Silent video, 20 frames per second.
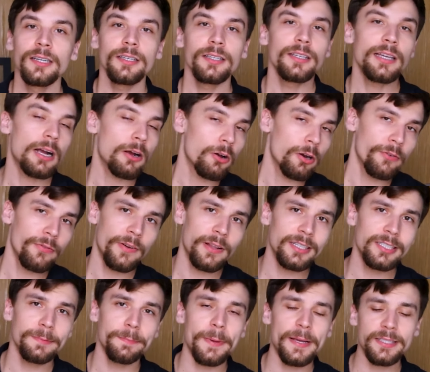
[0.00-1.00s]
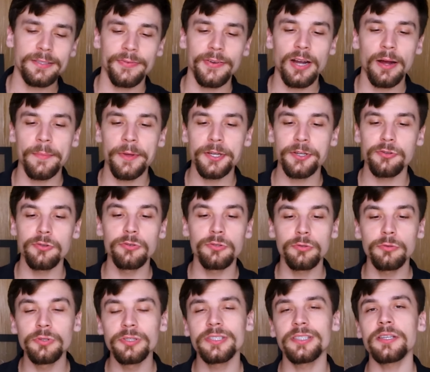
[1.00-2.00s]
e agora eu falo especificamente dos
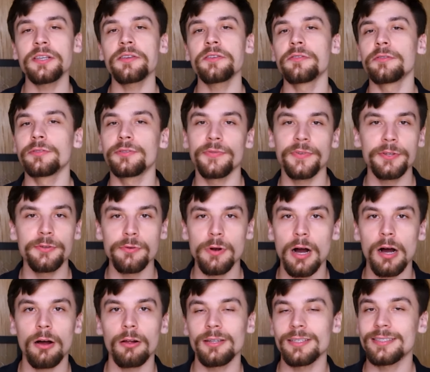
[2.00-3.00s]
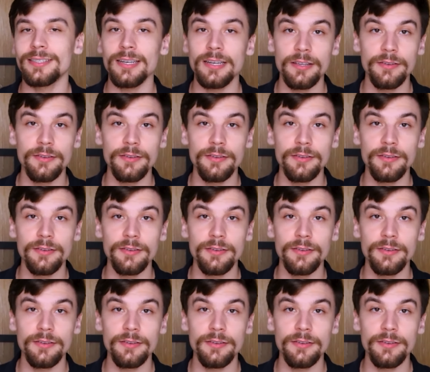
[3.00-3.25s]
cursinhos, videoaulas e